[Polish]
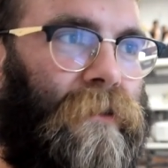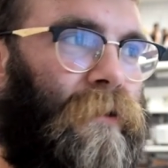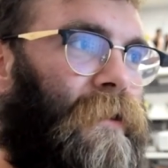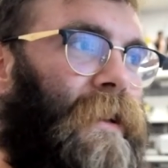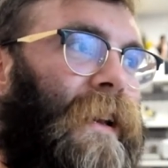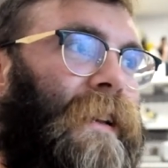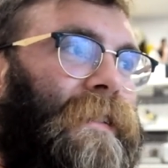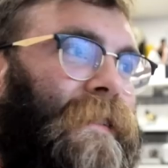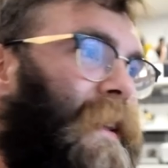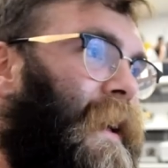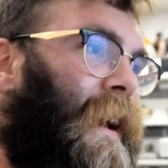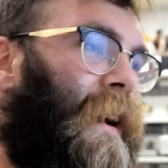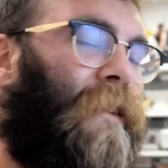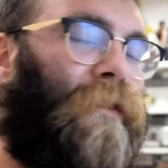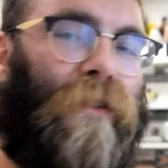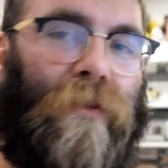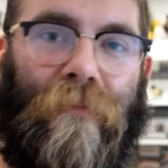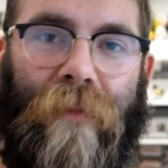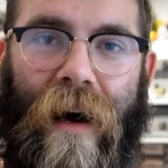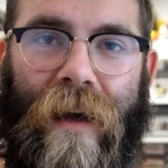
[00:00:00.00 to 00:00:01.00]
to nie jest tak
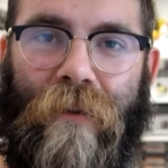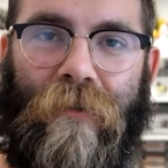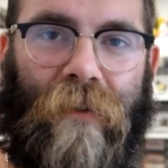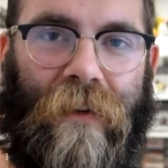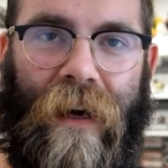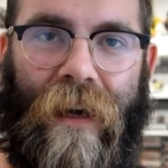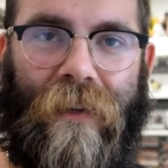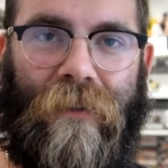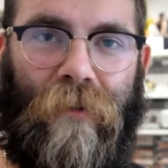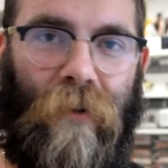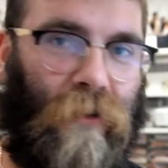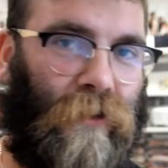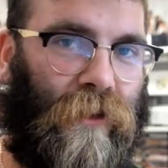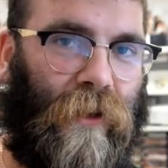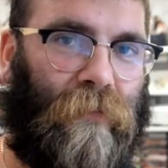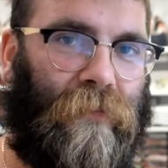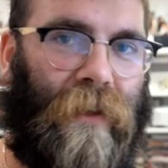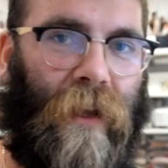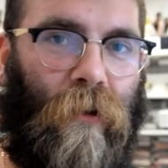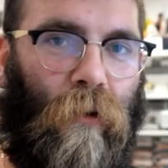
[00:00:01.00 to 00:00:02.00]
jak w Mario Kart
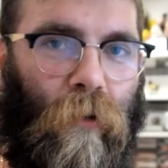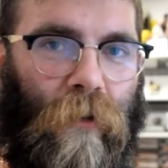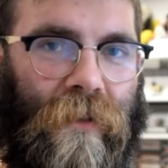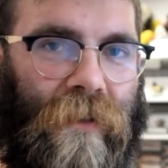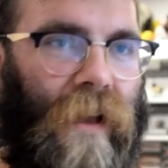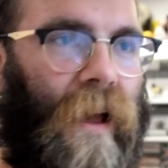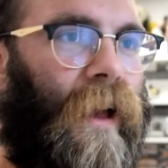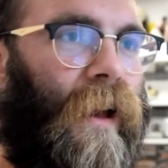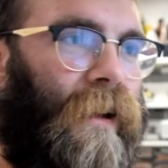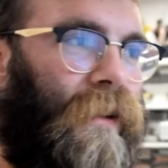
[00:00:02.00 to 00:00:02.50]
8 Deluxe,